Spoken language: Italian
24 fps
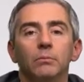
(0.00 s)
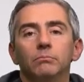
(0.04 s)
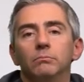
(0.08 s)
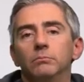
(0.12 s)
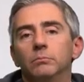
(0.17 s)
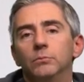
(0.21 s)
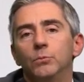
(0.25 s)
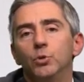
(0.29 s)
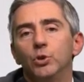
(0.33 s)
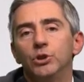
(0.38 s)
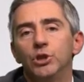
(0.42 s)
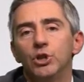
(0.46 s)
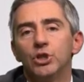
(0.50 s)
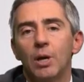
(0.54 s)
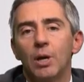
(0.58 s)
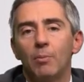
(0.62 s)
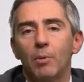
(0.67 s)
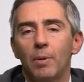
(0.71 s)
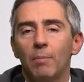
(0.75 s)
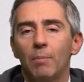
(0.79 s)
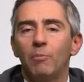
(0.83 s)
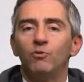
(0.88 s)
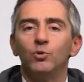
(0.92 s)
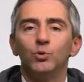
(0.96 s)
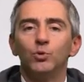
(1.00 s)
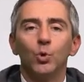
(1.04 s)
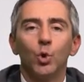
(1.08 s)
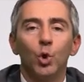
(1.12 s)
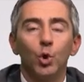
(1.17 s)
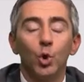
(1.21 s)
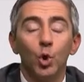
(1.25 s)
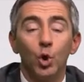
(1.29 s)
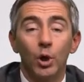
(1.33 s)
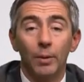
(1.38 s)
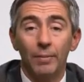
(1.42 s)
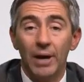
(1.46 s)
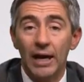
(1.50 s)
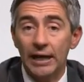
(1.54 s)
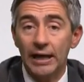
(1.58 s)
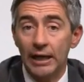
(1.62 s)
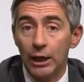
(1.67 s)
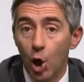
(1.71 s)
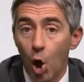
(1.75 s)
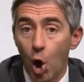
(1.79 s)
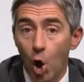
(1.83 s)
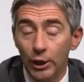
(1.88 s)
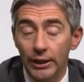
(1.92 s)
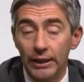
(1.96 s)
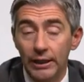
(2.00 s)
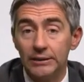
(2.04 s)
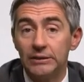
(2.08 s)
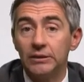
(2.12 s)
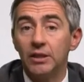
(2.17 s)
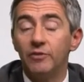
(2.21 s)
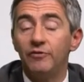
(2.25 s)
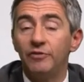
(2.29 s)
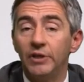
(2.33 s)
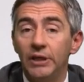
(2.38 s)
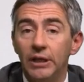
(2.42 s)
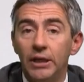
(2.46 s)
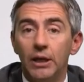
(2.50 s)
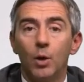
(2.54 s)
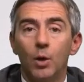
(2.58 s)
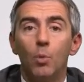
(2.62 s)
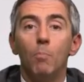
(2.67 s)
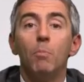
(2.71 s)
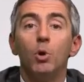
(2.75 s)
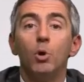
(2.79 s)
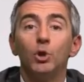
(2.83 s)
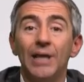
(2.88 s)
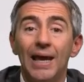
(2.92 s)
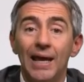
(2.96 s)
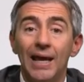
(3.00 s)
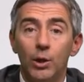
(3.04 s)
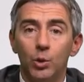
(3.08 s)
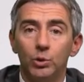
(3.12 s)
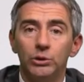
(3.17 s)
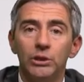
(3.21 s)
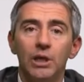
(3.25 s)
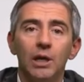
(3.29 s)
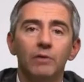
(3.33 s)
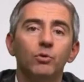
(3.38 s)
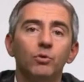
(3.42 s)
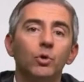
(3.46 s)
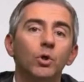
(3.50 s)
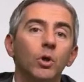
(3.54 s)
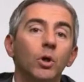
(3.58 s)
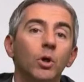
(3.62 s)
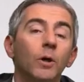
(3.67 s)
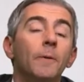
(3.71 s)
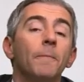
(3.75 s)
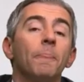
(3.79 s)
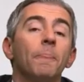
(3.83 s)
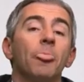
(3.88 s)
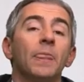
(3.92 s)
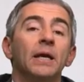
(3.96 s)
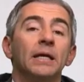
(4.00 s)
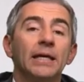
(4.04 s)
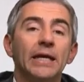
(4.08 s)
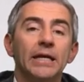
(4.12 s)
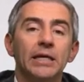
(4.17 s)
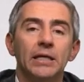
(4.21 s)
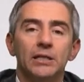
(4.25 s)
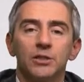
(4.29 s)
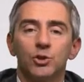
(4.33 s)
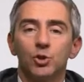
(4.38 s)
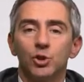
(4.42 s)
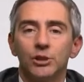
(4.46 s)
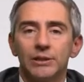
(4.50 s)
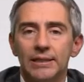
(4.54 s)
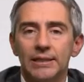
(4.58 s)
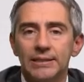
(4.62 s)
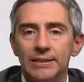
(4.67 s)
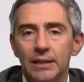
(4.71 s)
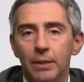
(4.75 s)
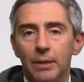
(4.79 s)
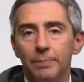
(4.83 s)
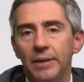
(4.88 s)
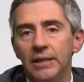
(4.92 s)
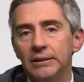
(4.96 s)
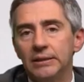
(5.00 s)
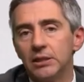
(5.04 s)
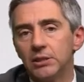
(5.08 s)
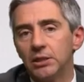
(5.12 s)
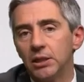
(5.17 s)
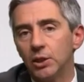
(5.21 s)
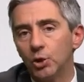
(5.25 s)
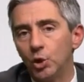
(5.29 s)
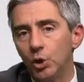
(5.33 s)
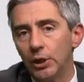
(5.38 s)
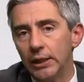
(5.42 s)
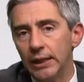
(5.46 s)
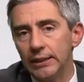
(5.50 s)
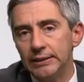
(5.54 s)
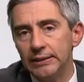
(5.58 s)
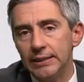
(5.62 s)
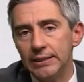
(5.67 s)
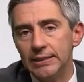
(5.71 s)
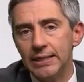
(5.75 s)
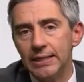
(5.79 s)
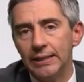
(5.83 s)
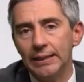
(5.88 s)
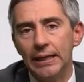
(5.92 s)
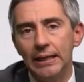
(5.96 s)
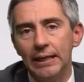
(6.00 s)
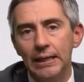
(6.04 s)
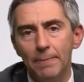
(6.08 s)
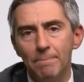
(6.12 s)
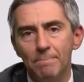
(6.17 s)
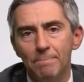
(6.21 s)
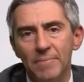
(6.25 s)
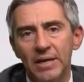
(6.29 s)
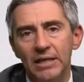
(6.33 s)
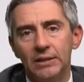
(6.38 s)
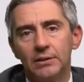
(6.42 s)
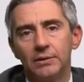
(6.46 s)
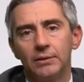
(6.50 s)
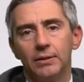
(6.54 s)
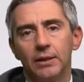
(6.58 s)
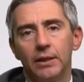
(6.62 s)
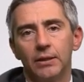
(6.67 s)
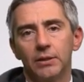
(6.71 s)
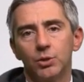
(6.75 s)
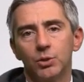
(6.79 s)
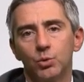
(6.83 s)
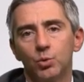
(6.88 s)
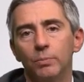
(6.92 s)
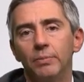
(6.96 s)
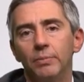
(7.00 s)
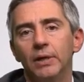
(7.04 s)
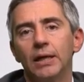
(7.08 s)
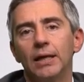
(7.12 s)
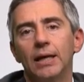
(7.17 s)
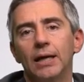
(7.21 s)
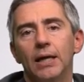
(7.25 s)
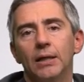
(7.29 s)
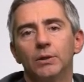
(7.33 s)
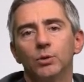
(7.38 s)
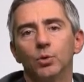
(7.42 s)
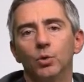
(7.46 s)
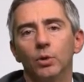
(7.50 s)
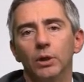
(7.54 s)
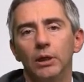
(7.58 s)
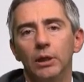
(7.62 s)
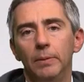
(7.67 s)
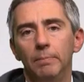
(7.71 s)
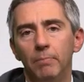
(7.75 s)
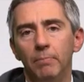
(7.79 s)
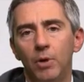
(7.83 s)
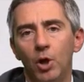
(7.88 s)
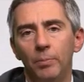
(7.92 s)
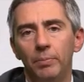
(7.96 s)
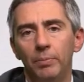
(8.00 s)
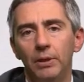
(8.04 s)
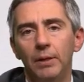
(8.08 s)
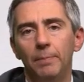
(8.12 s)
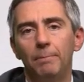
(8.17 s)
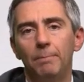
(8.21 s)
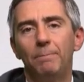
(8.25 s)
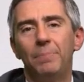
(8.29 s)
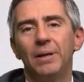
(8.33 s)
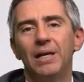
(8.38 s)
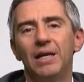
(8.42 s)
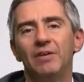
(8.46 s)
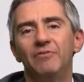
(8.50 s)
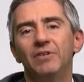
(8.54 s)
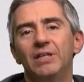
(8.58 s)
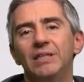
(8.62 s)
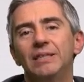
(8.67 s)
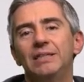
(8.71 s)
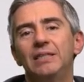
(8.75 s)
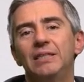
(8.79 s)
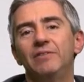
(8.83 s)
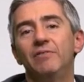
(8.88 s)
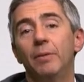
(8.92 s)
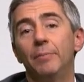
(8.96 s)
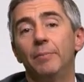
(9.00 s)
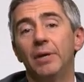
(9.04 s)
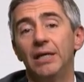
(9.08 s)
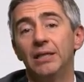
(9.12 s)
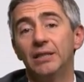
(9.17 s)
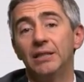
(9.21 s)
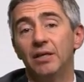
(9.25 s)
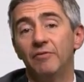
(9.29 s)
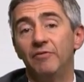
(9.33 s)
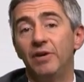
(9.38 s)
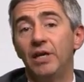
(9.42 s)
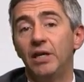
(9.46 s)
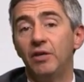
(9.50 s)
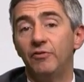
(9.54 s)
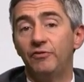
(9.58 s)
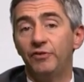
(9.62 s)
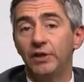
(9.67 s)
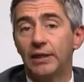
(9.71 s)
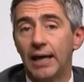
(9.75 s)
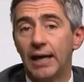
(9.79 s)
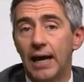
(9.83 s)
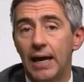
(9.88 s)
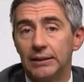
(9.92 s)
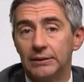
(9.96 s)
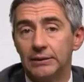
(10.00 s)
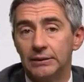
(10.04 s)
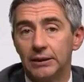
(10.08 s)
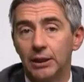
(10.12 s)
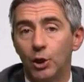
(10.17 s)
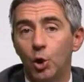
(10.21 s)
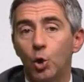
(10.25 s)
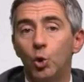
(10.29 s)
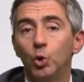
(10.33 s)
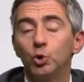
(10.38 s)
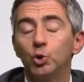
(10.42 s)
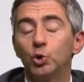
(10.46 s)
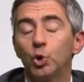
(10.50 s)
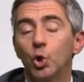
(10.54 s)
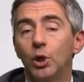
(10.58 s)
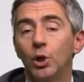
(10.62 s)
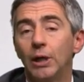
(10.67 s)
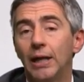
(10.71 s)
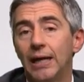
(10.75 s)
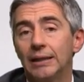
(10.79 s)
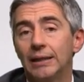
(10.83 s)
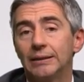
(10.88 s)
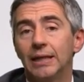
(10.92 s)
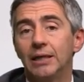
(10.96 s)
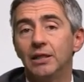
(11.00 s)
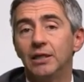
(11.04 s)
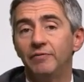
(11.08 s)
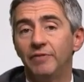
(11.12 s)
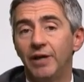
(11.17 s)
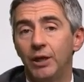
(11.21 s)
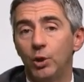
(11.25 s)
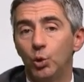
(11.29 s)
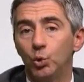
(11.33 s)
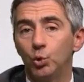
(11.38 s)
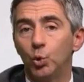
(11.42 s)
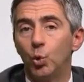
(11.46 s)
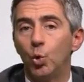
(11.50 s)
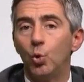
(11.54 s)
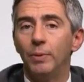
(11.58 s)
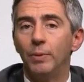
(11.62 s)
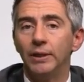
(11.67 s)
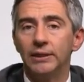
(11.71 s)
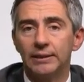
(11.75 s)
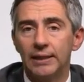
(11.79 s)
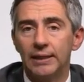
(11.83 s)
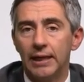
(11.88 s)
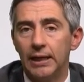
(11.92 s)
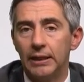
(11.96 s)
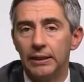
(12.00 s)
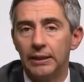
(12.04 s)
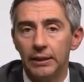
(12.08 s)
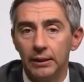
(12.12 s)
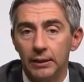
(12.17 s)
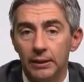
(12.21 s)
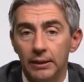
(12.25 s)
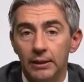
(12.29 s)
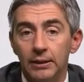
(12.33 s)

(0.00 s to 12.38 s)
noi diciamo abbiamo avuto l'onore ma anche l'onere di definire un modello di lavoro che sostanzialmente si concretizza nell'immettere sul mercato immobili preventivamente verificati, controllati a livello documentale,